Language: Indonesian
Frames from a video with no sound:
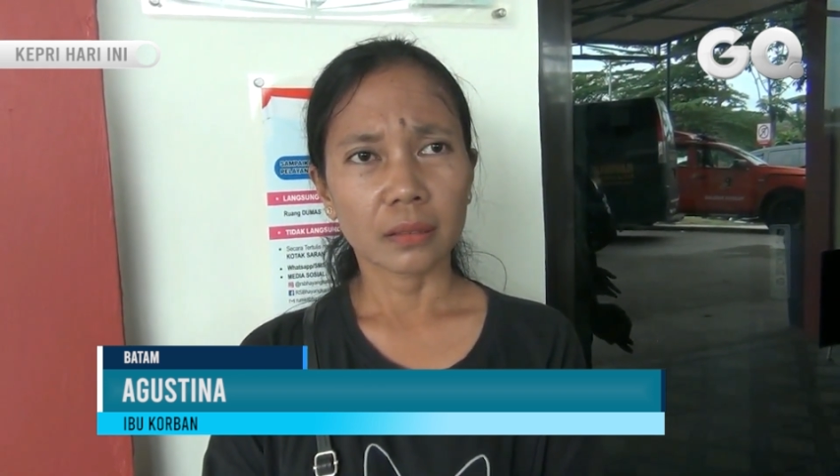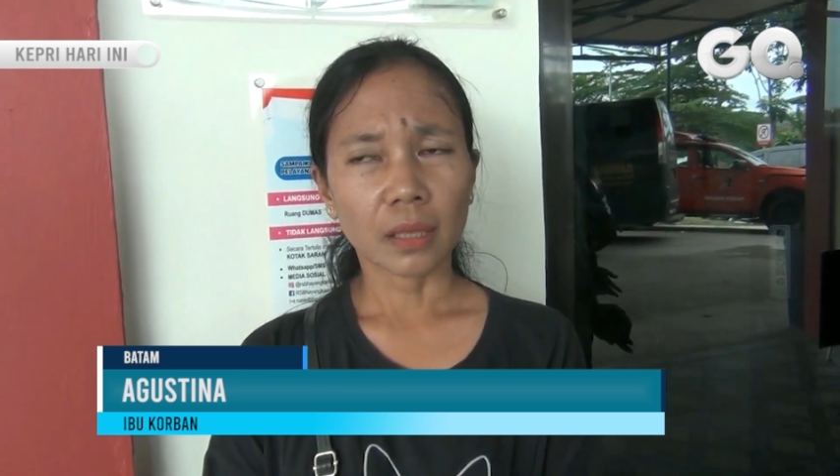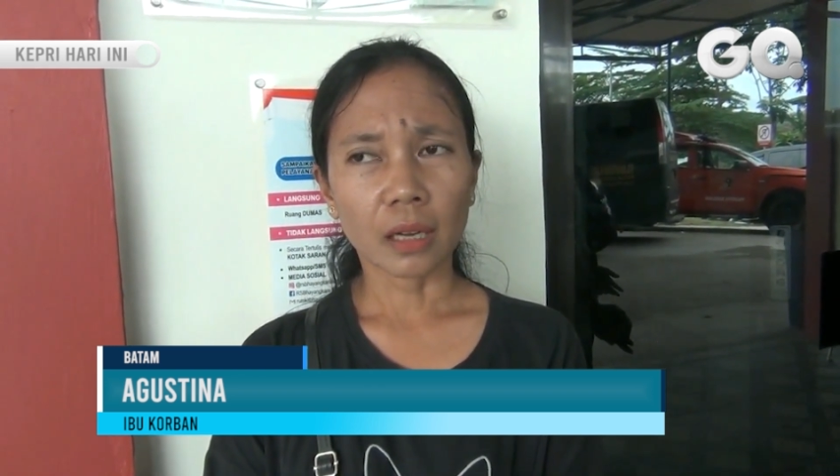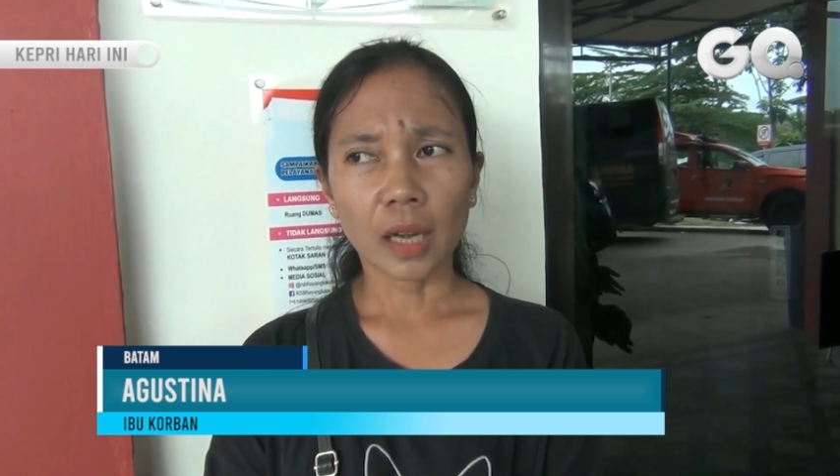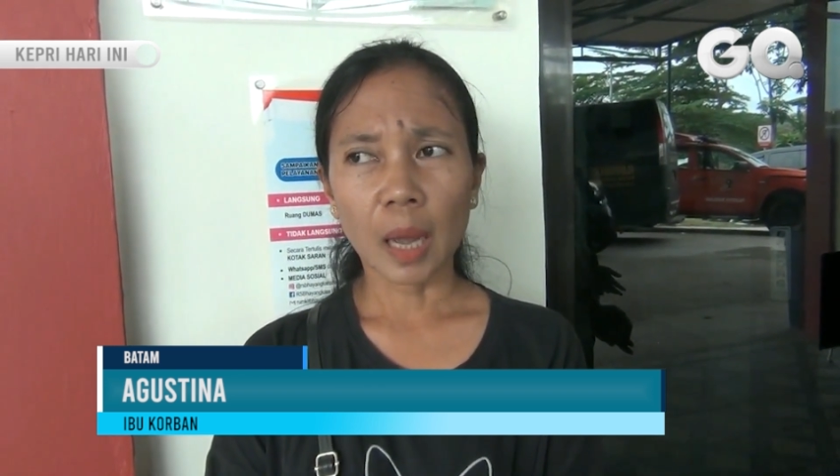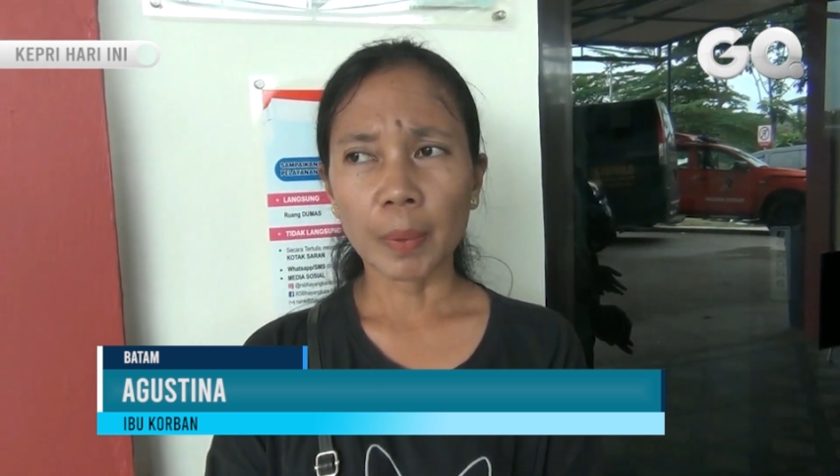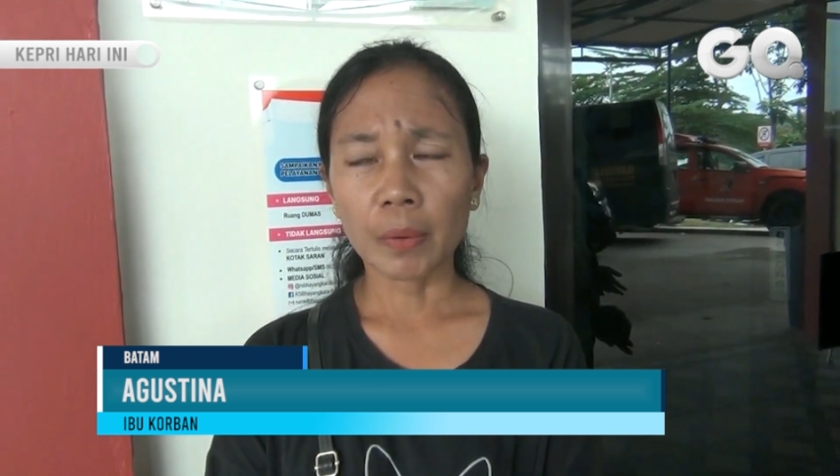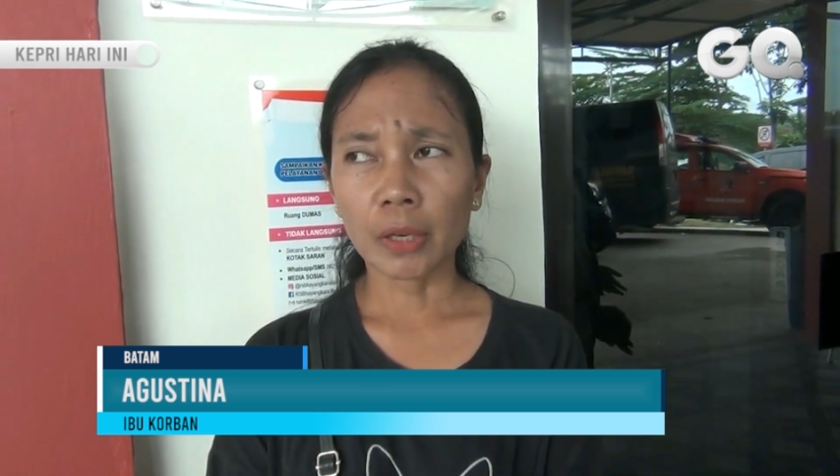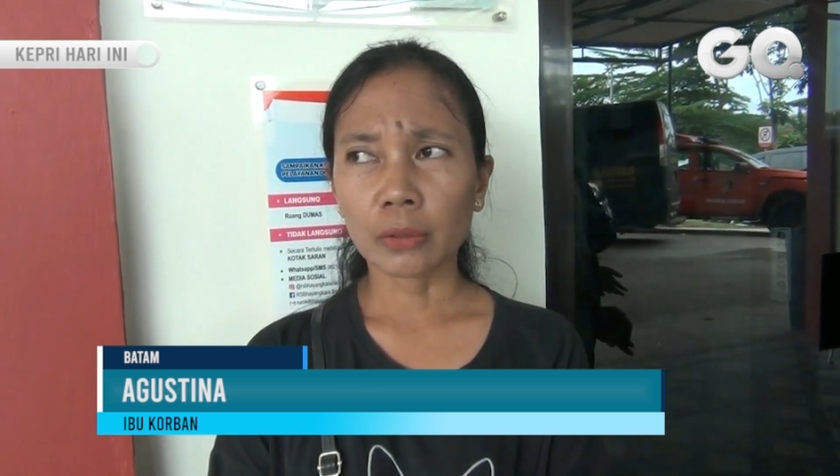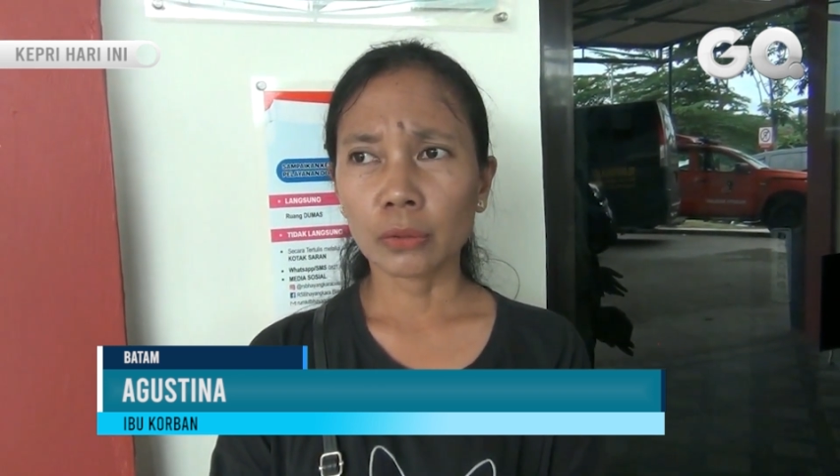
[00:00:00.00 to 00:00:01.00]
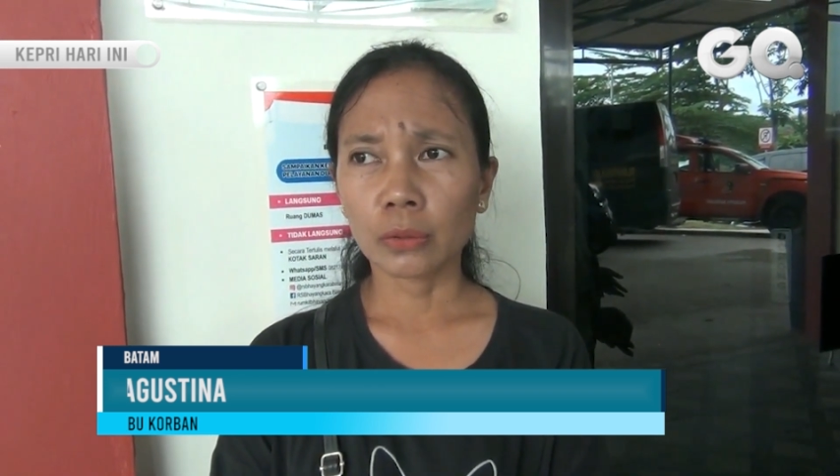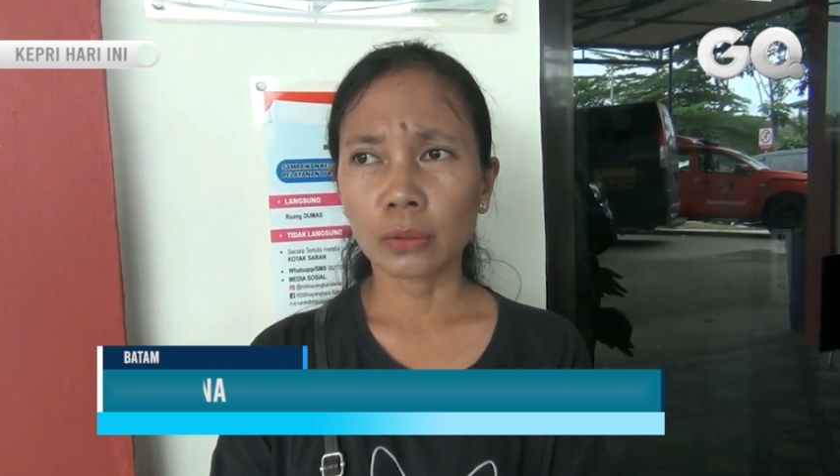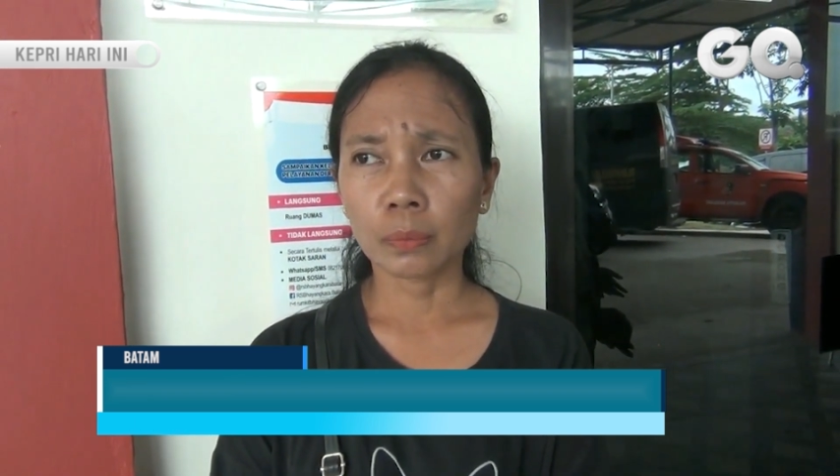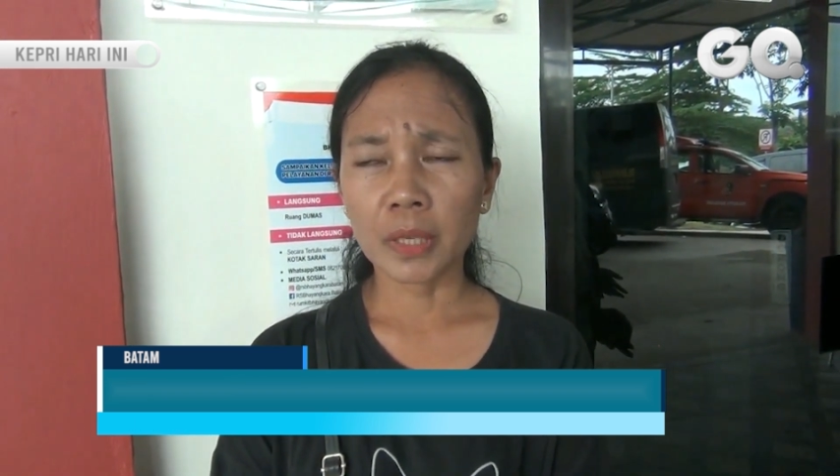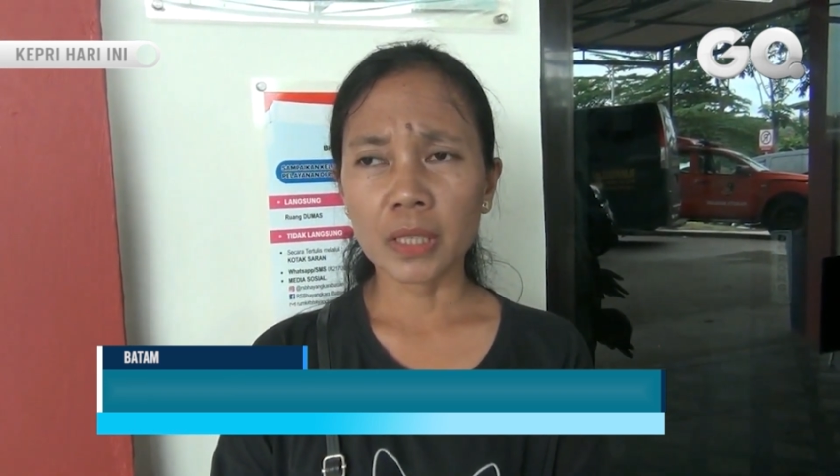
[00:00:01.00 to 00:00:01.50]
Tak kenapa waktu
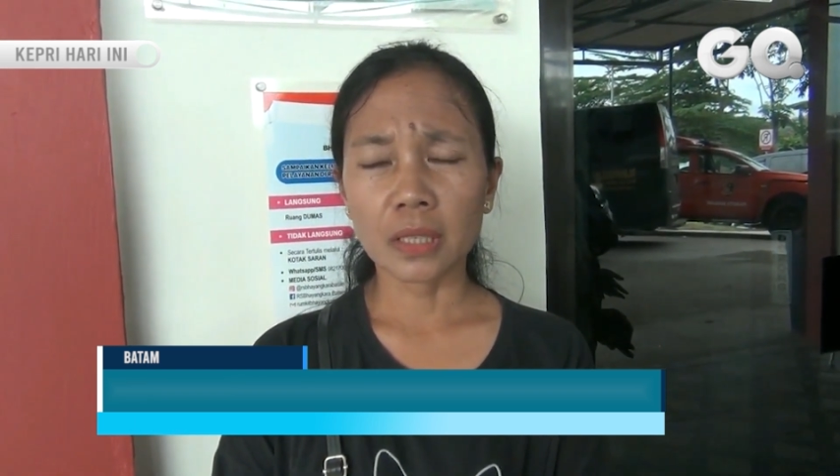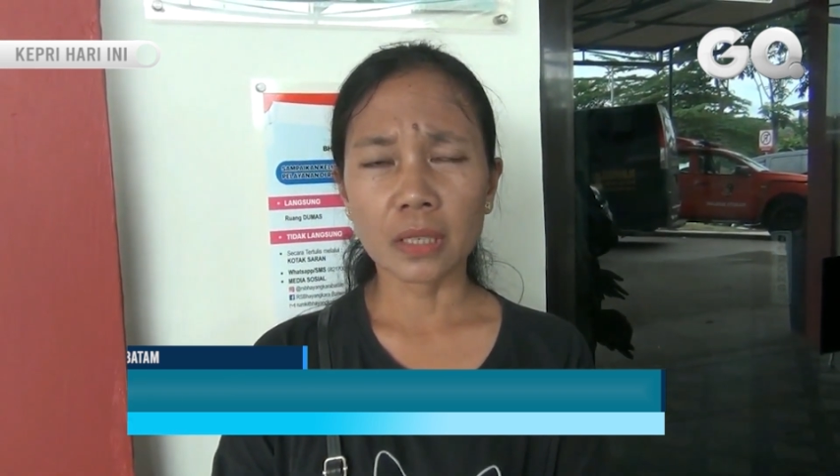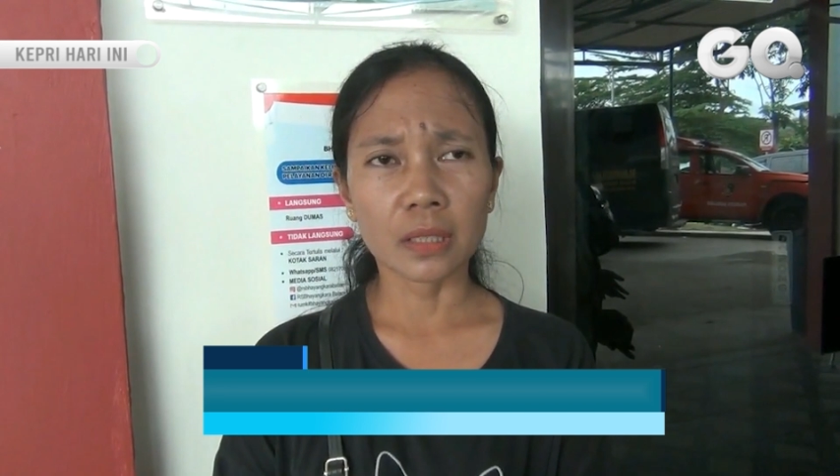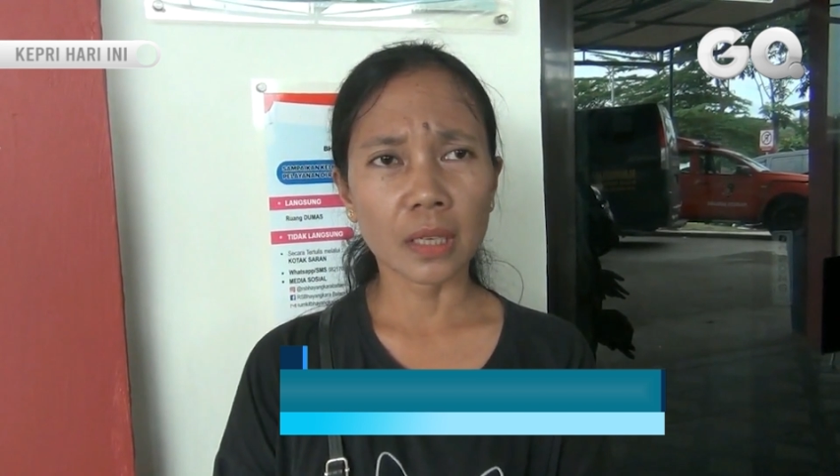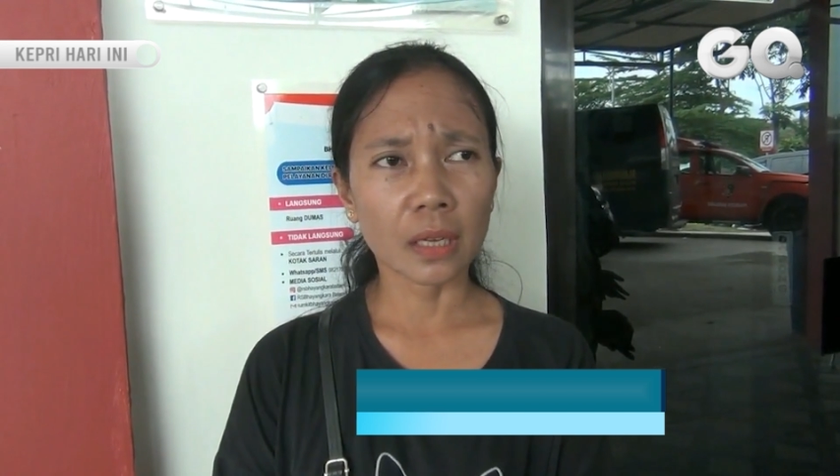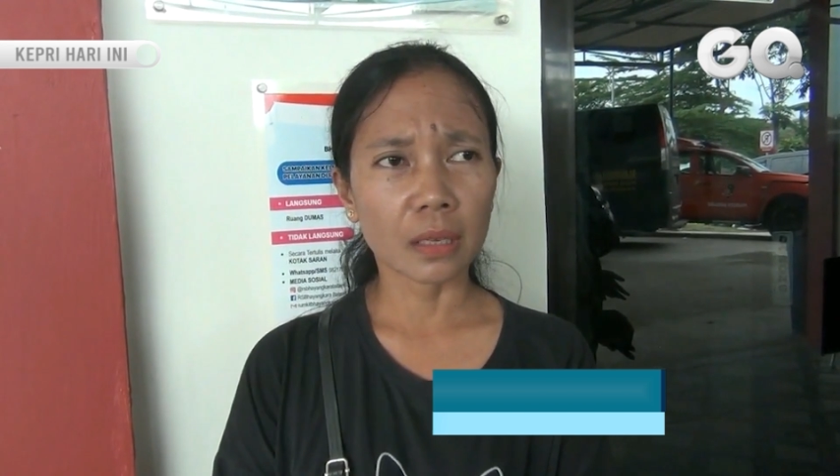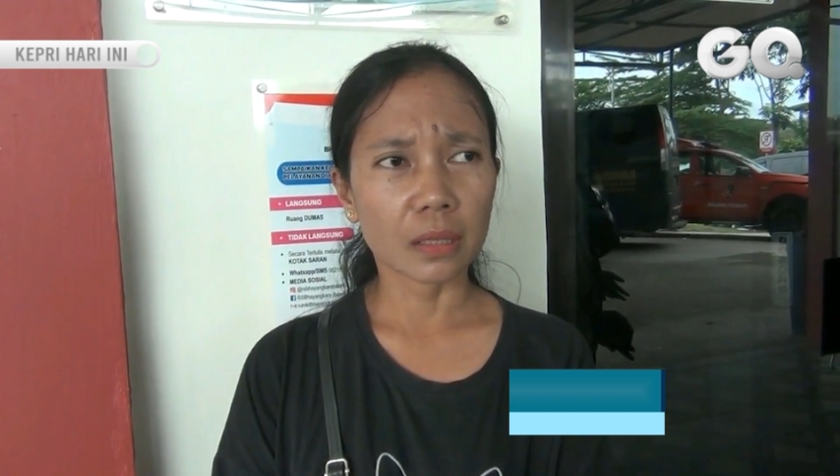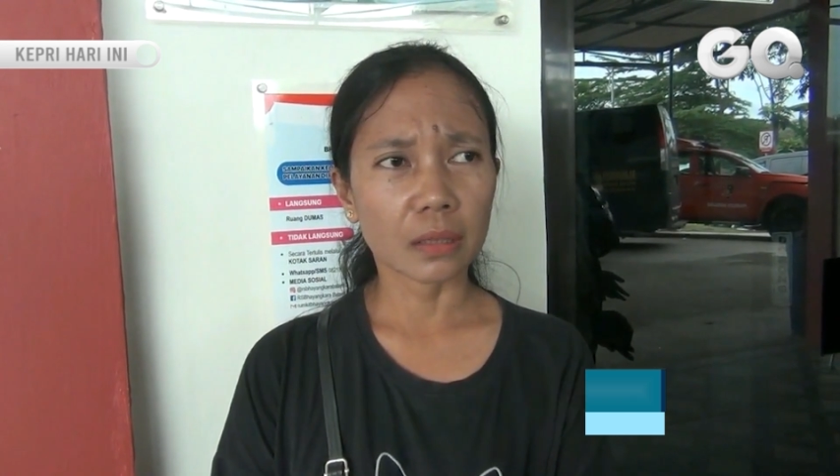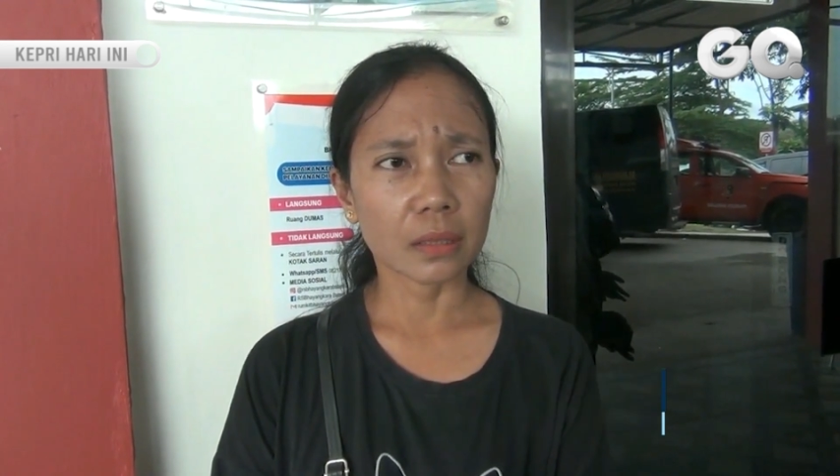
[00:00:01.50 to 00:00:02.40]
pas kerja